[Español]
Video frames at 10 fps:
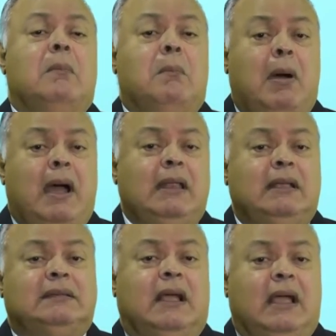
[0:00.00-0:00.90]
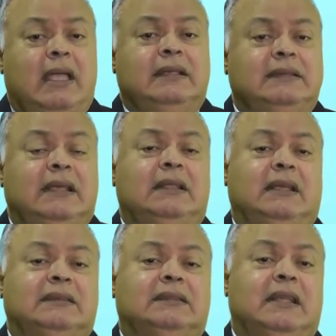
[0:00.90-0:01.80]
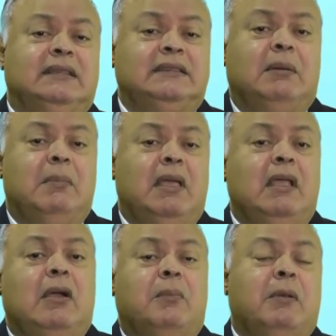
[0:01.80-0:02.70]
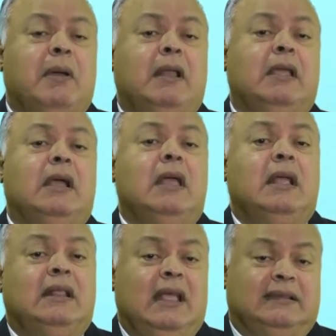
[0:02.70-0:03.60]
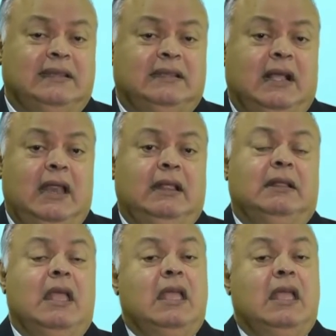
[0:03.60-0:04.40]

varias agencias de asistencia médica primaria de Asistanet.